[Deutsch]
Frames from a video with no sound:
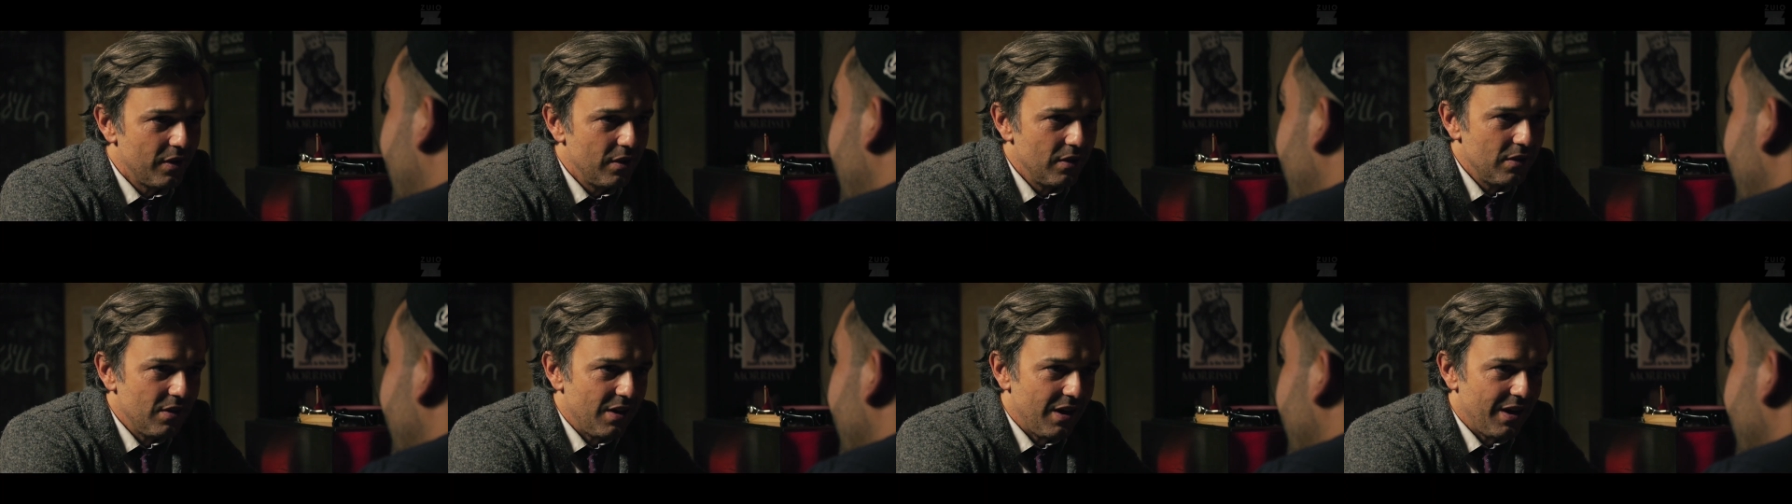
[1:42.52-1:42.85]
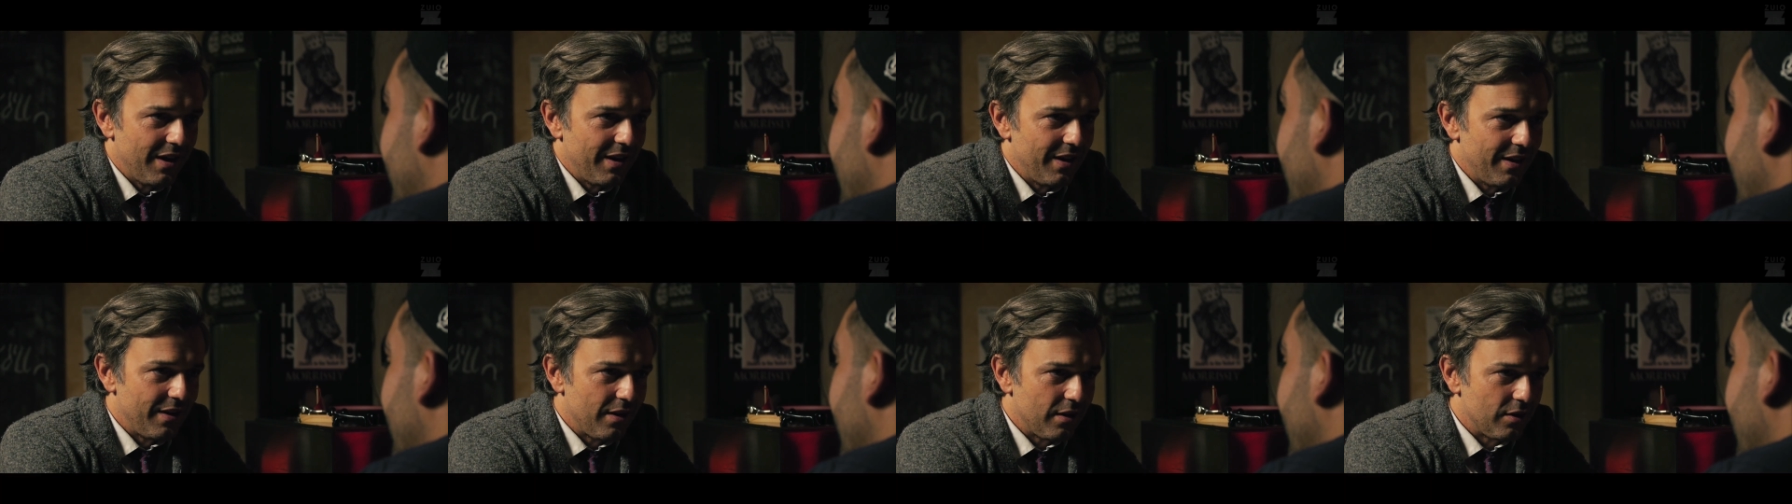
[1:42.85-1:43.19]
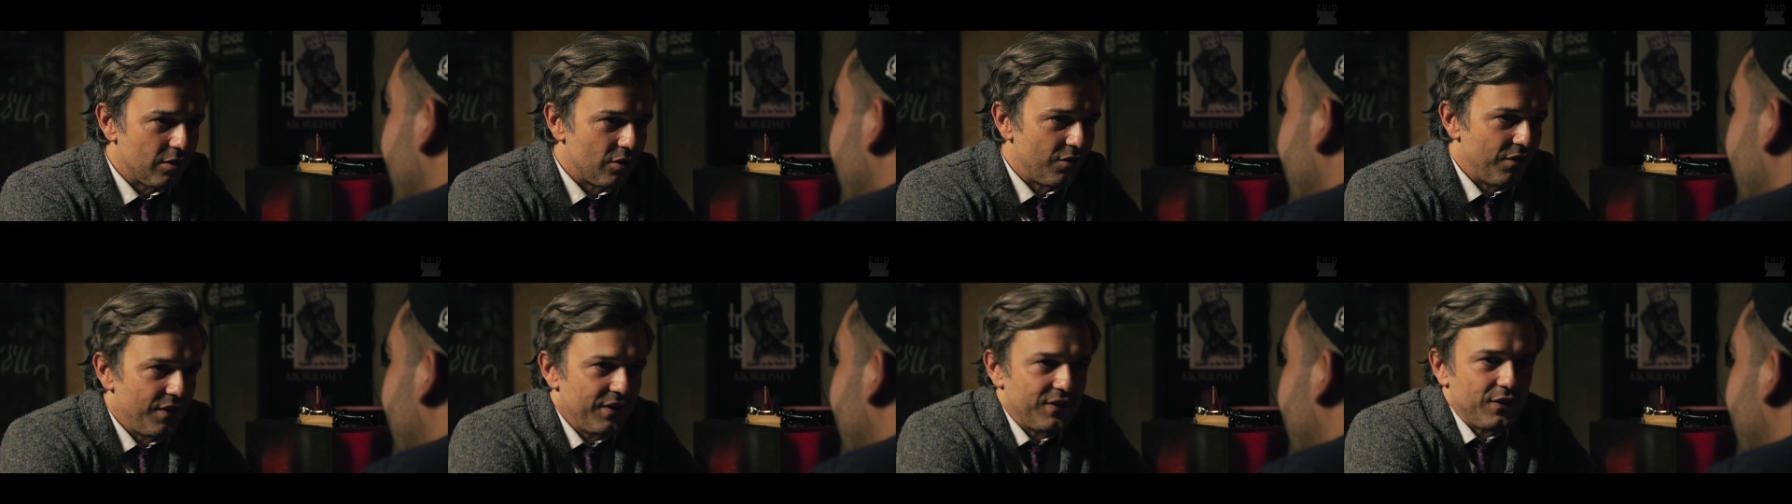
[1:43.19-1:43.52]
Ja.
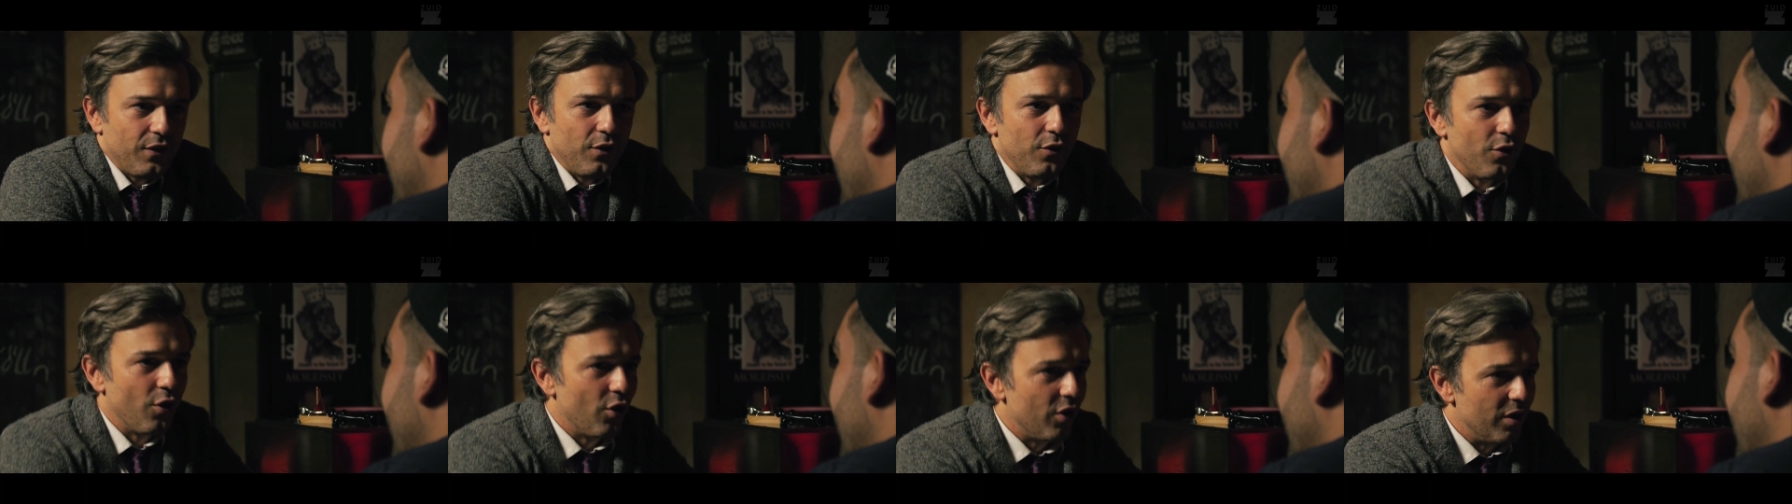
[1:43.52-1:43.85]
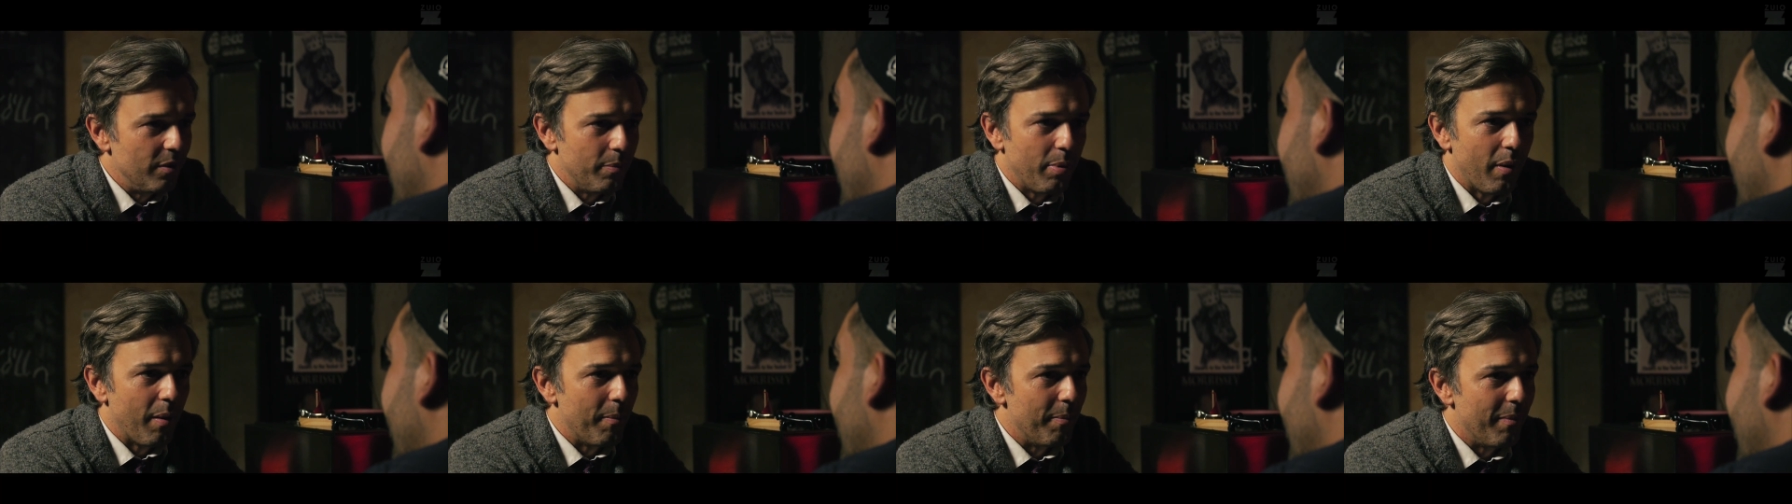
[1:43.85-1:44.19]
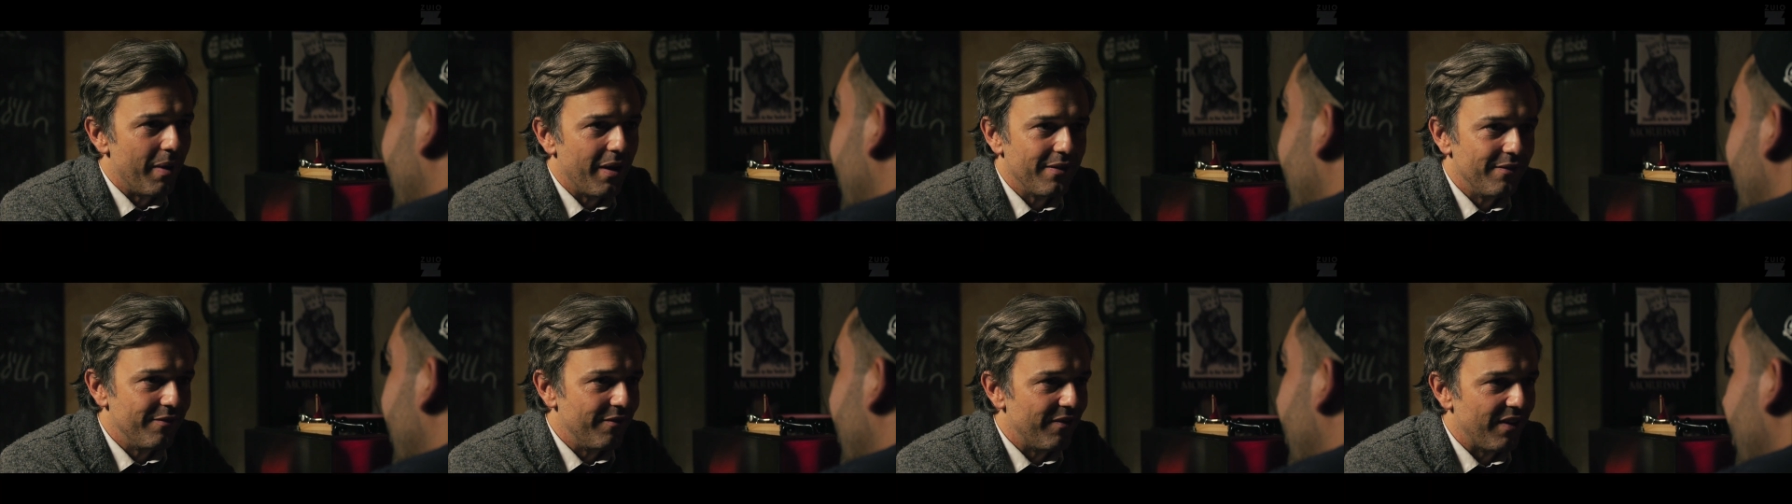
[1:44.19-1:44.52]
Du willst auch noch Hip-Hop
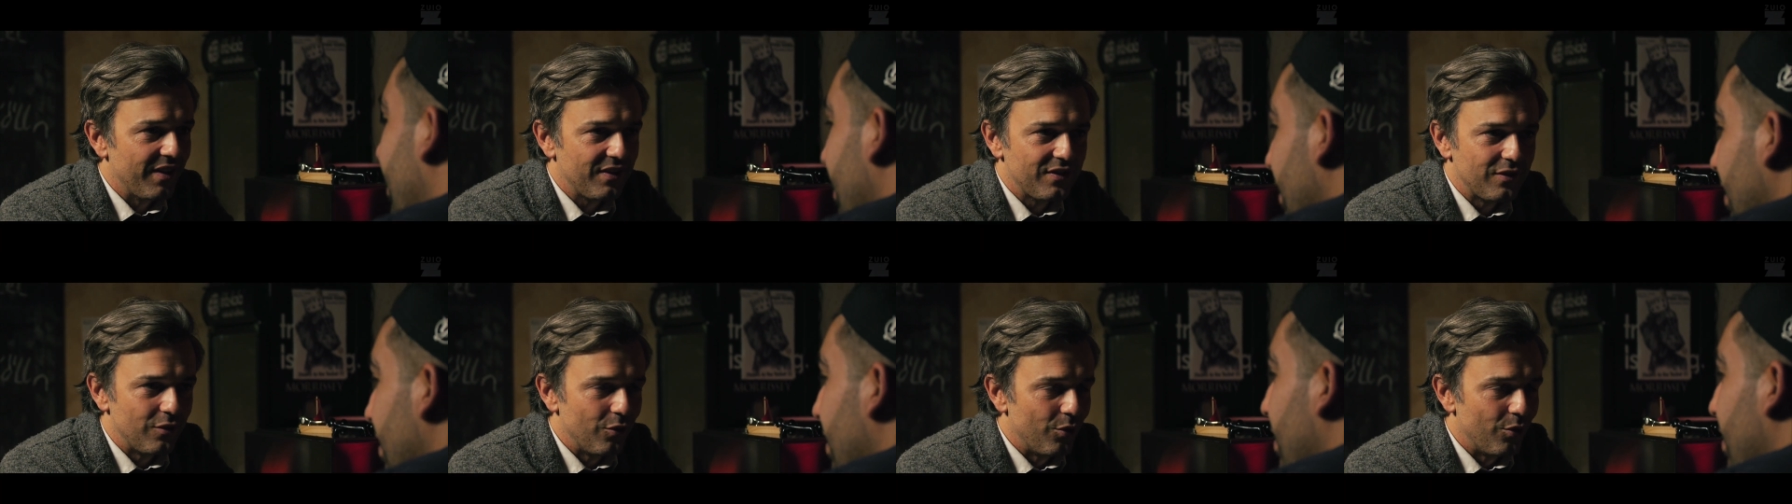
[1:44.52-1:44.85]
machen. Was